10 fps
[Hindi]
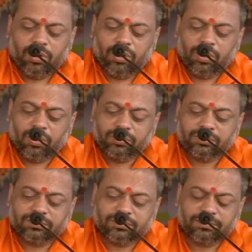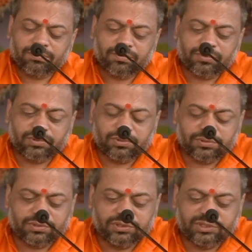और
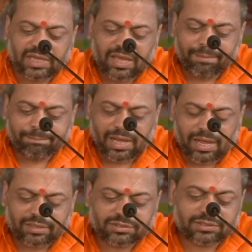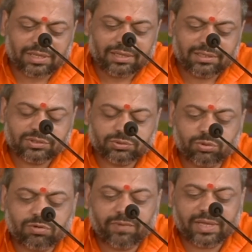जहां बाहर से आया
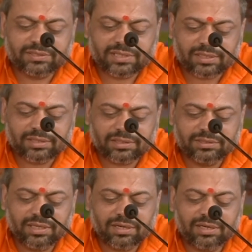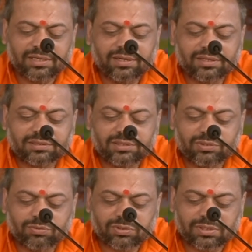सुख वहां ज़्यादा देर नहीं लगती
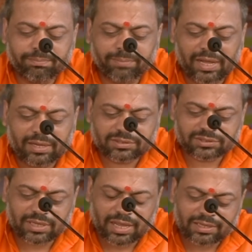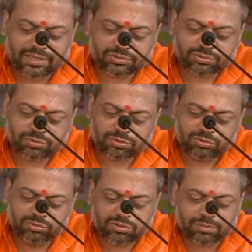क्योंकि बाहर से आया सुख
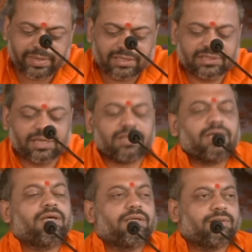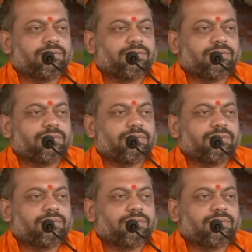दुख बन जाता है